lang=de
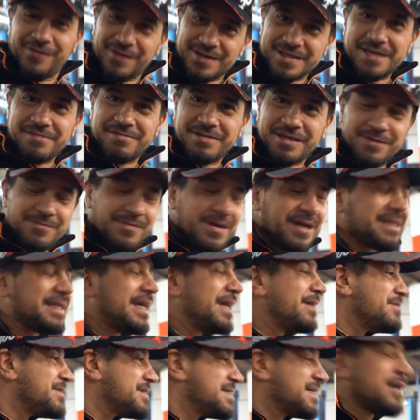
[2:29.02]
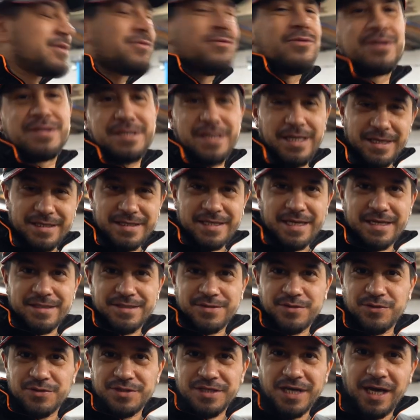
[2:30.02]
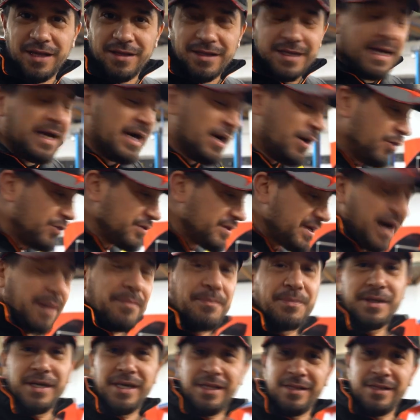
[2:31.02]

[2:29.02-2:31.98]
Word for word: Und was habe ich gemacht? Dann habe ich gesagt, guck dir das ganz kurz an und habe